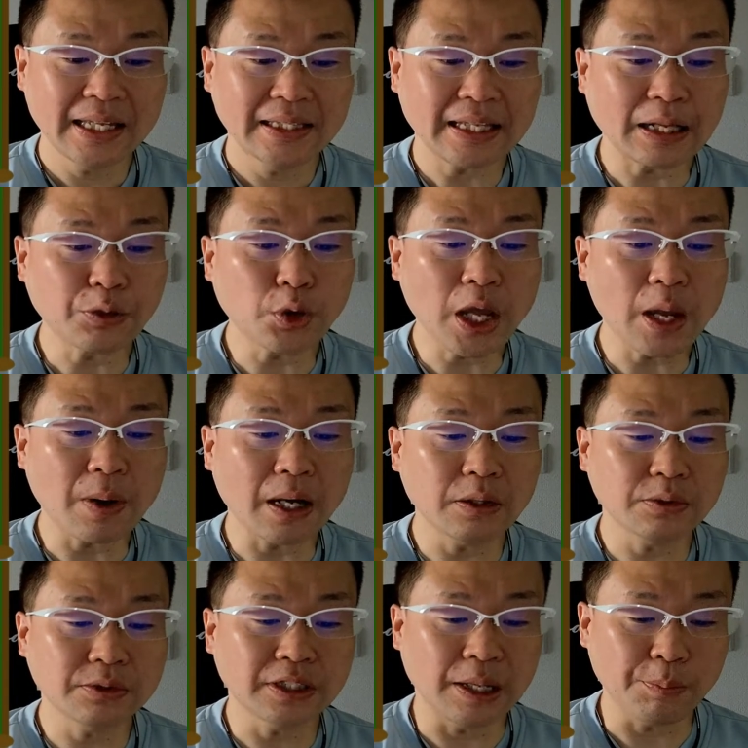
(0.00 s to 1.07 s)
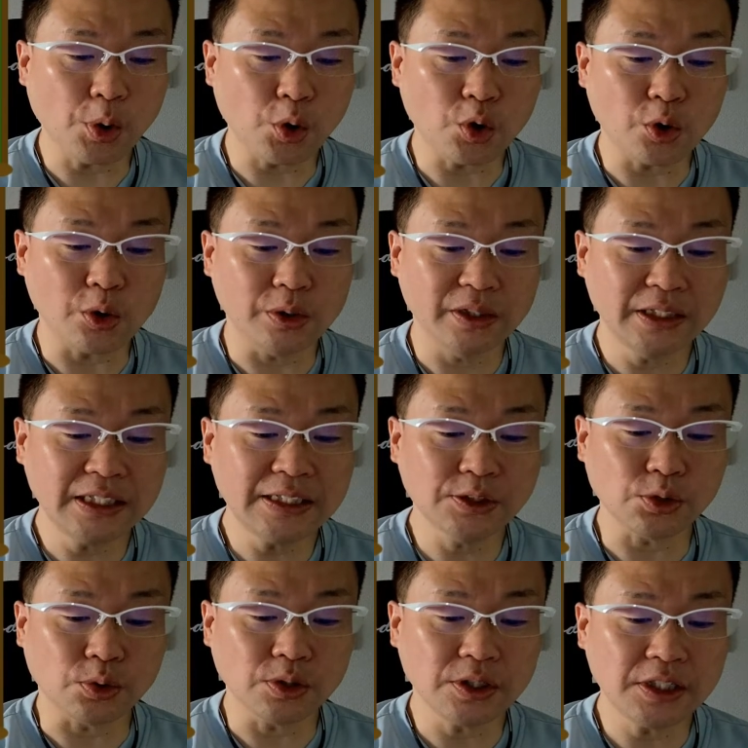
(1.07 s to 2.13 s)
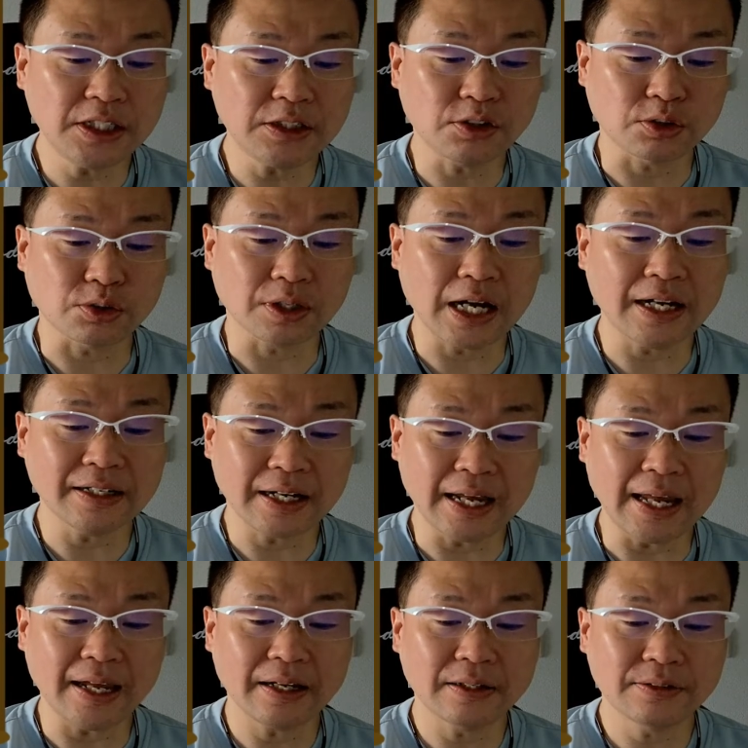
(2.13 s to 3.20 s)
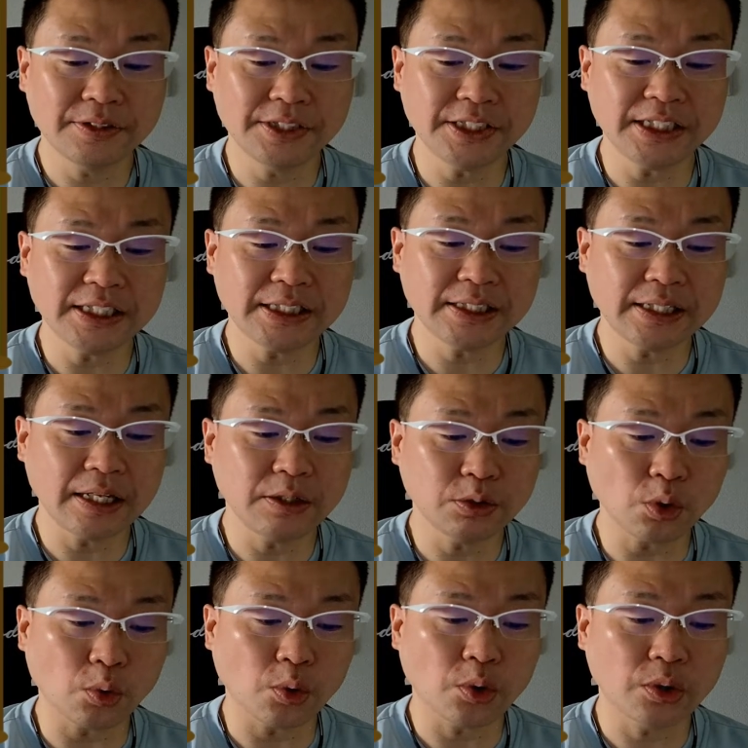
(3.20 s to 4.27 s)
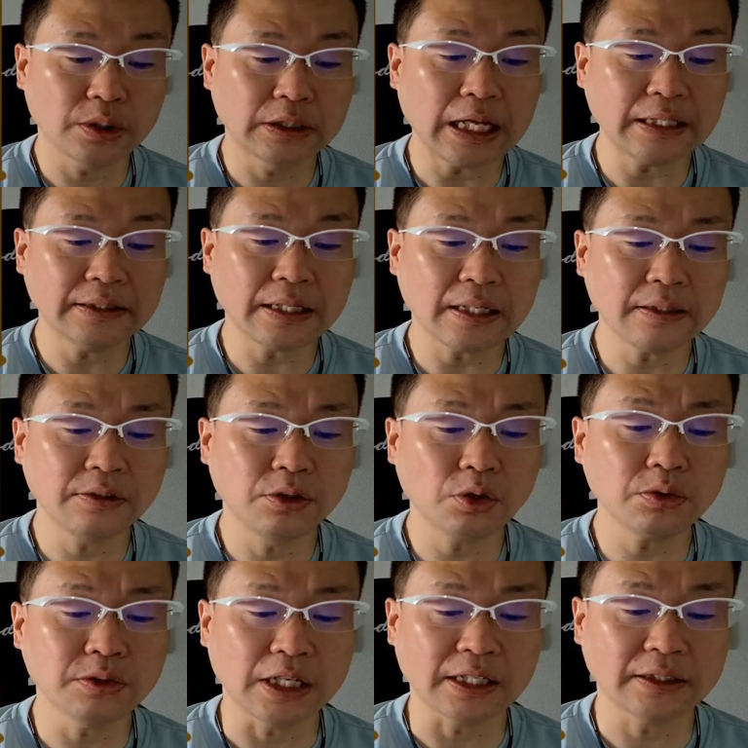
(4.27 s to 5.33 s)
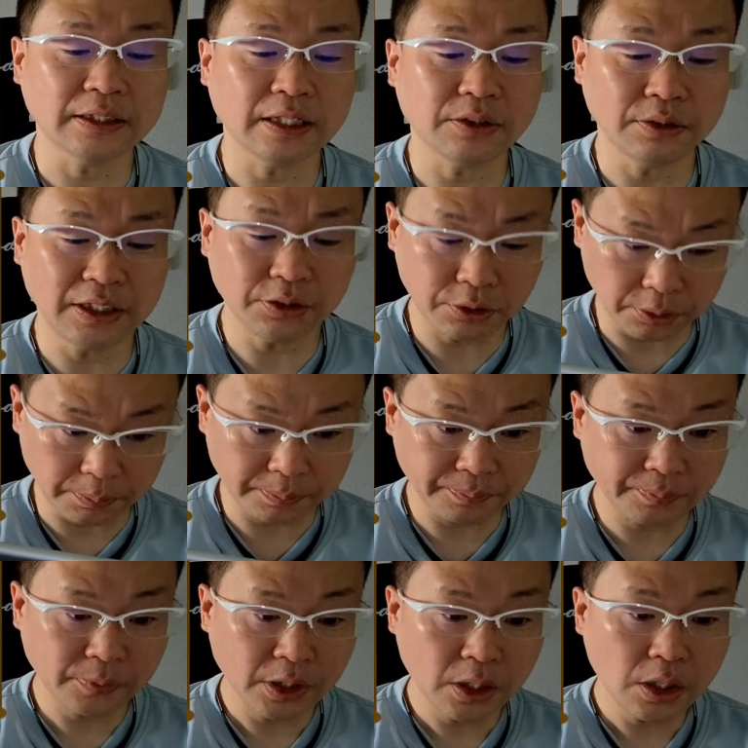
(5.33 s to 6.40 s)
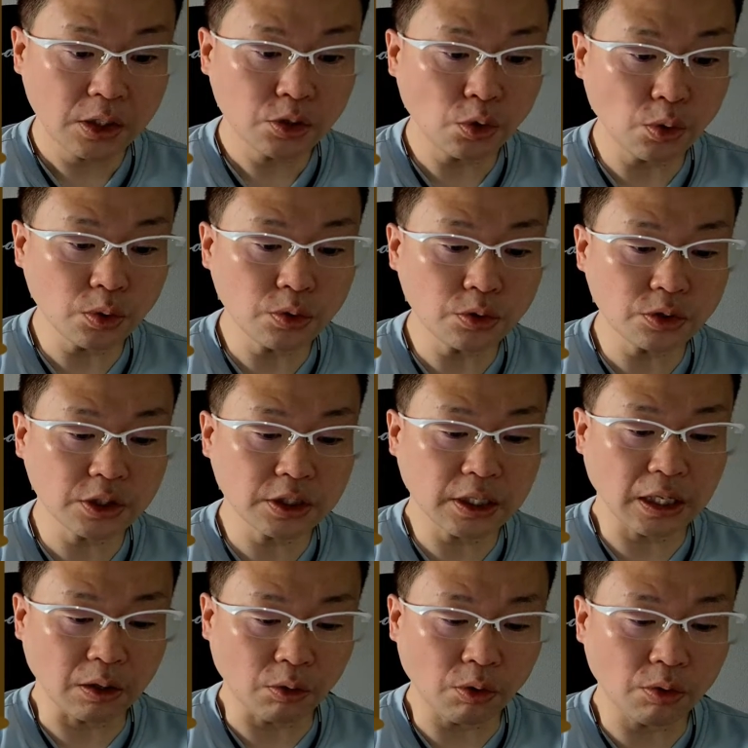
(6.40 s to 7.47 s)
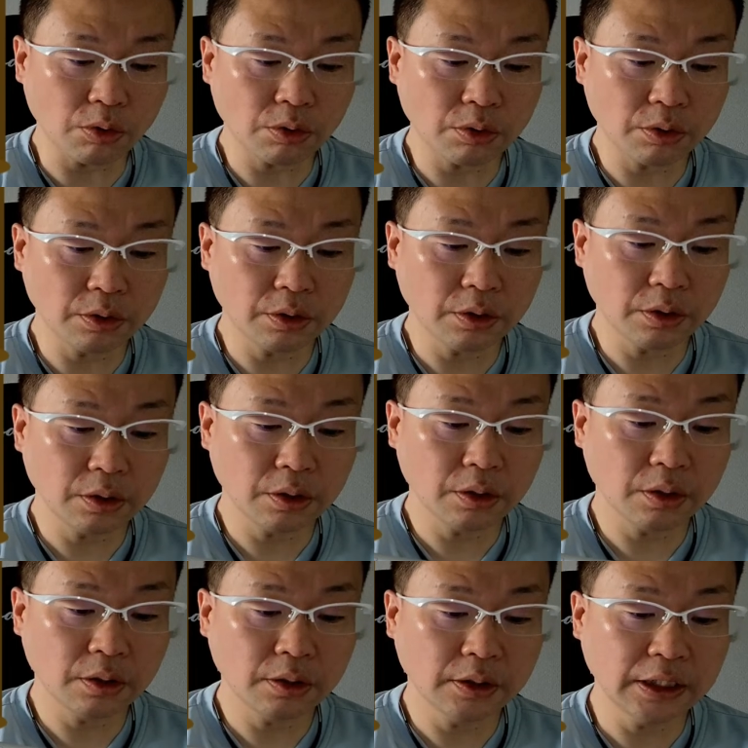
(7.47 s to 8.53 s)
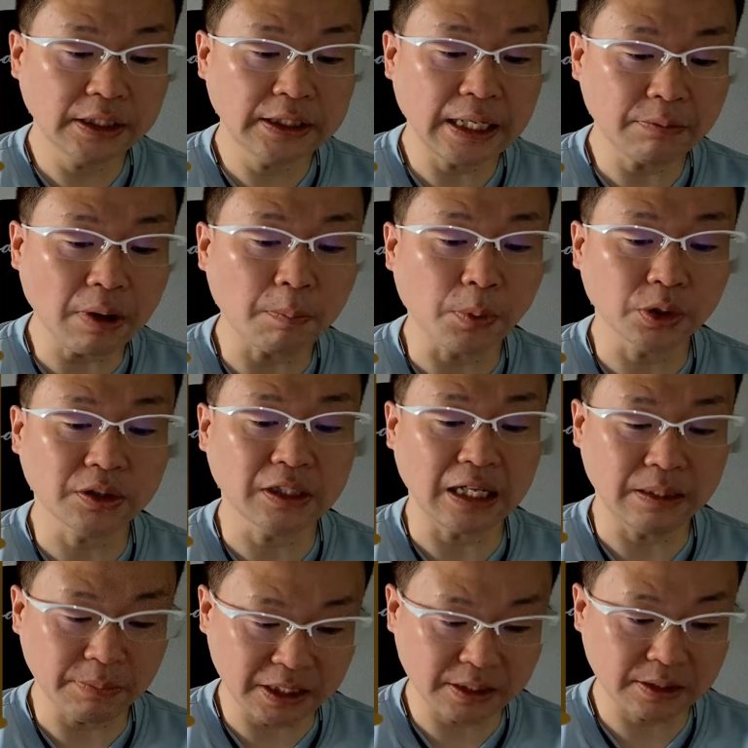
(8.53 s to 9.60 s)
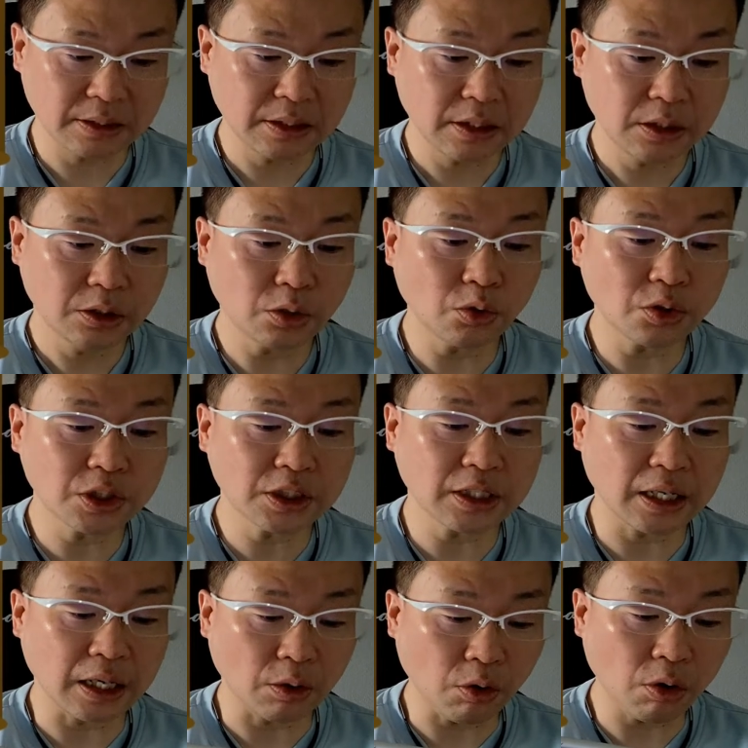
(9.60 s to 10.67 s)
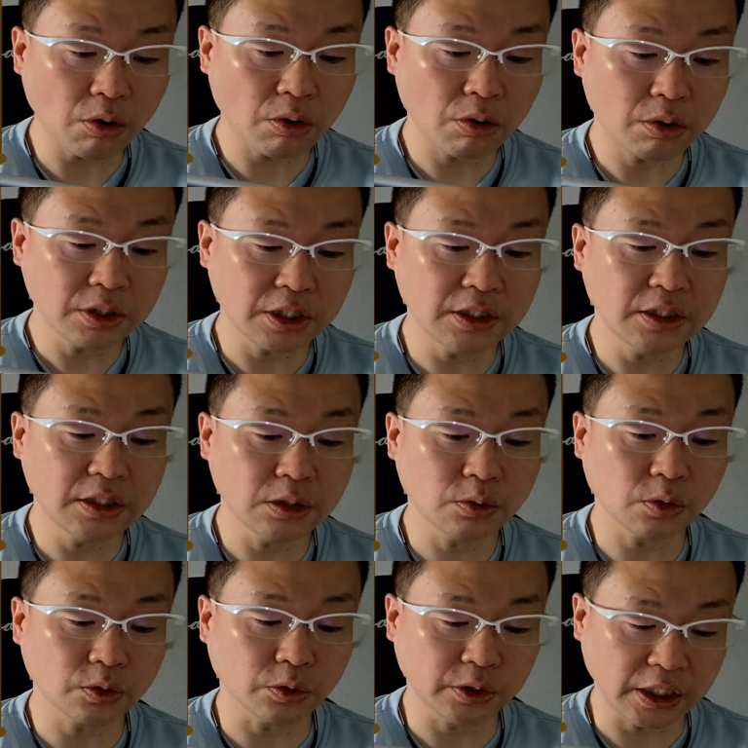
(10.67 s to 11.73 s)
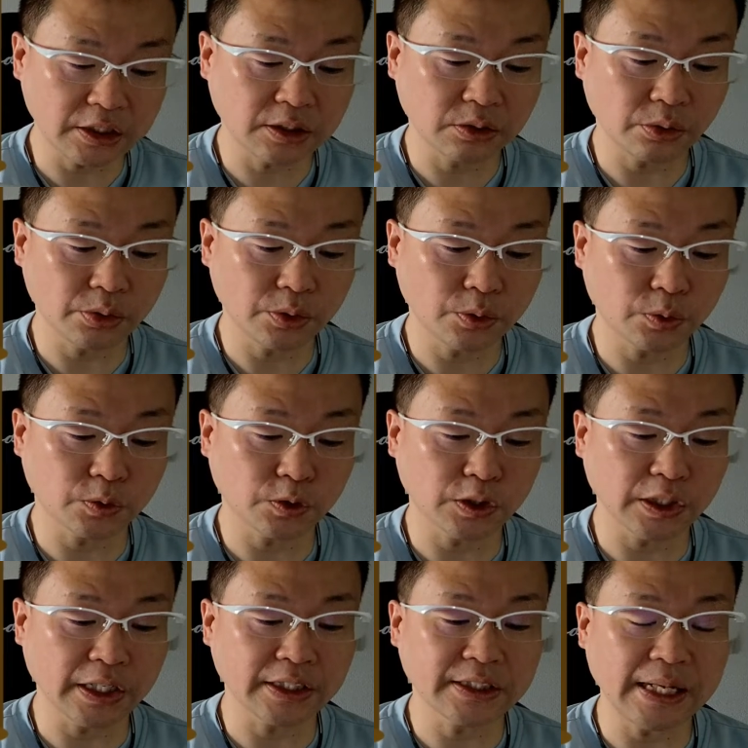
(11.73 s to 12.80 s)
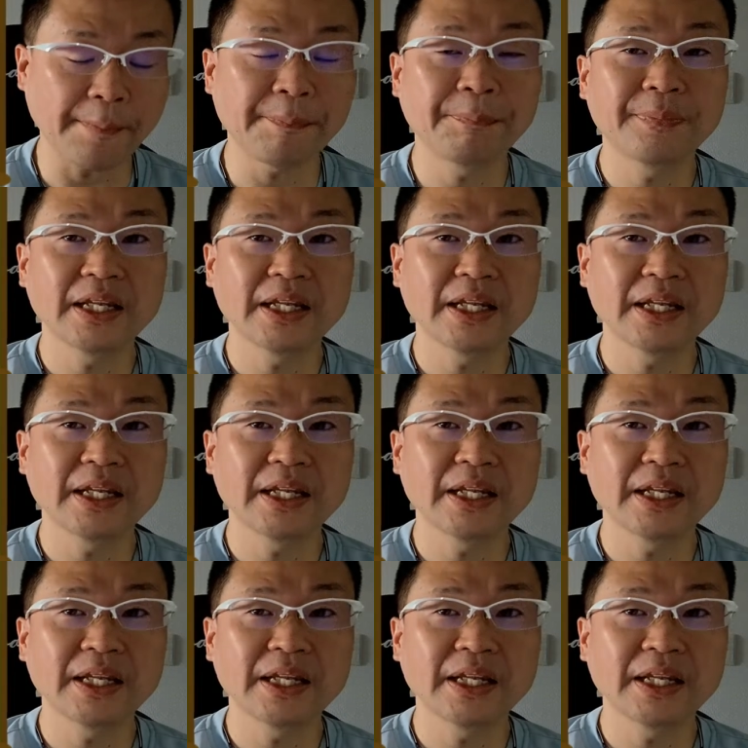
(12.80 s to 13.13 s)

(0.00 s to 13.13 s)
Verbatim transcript: たとえ悪くてもいいぞ、いいぞと考え、口にしていると、だんだん良くなっていく。そういう力を人間は持っています。その力を信じることです。ということでですね、